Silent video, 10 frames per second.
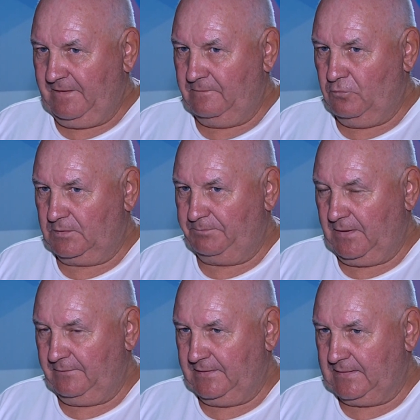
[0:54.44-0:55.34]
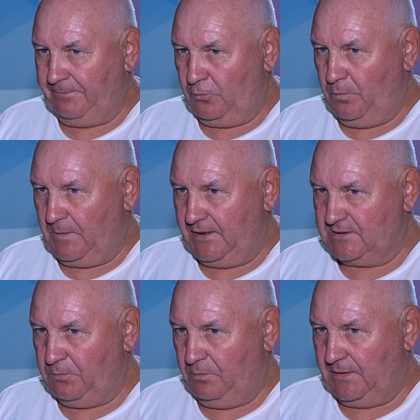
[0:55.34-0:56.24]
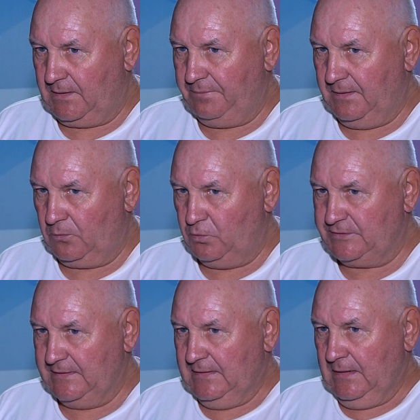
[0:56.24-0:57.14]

Вот, первый этап Кубка Республики Беларусь.